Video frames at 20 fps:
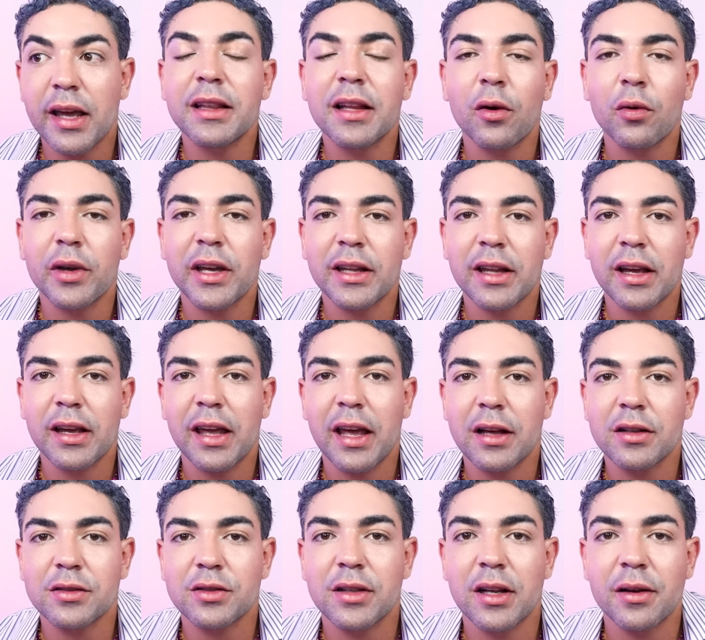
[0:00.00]
e não queria que
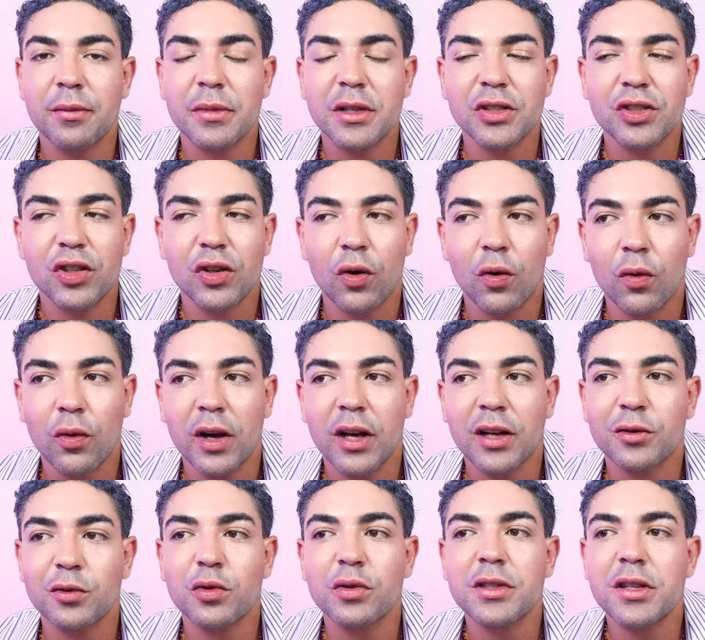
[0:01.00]
as damas de
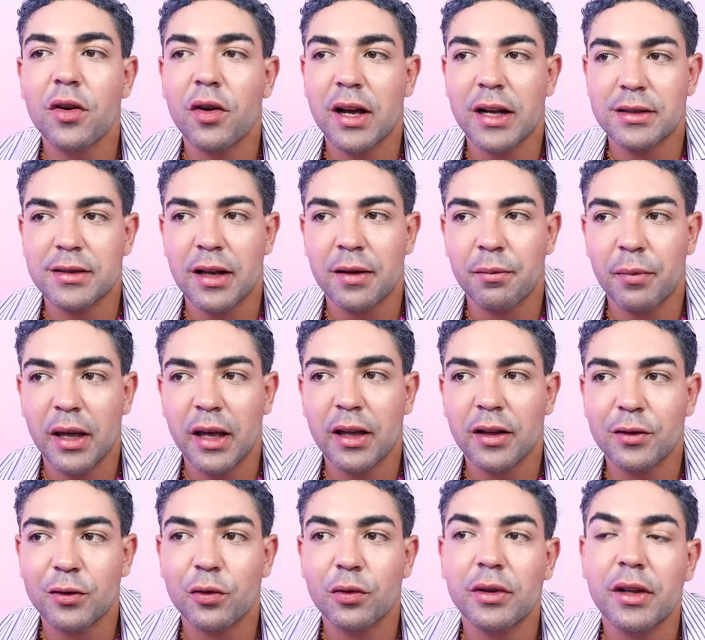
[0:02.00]
honra do seu
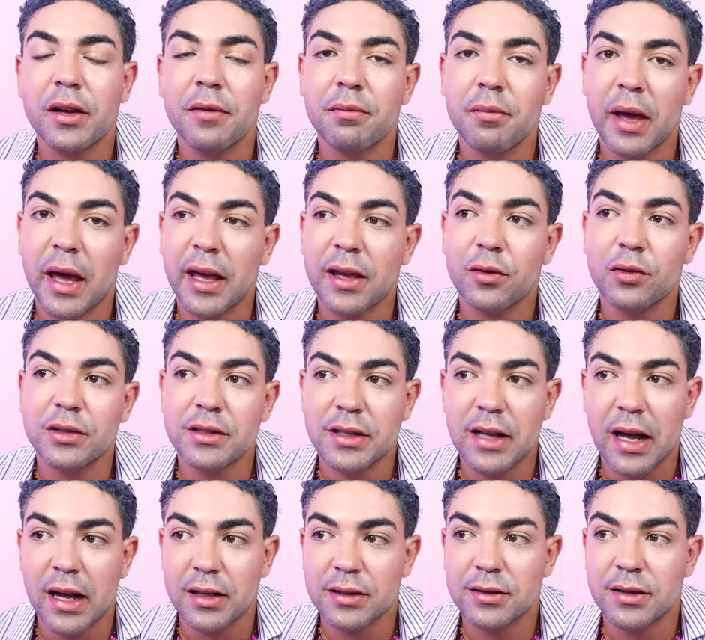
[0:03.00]
casamento também
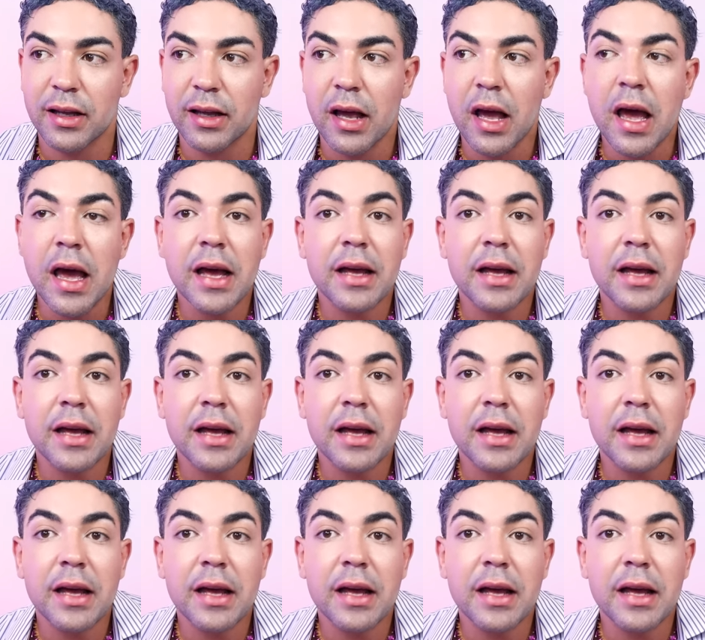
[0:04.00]
usassem,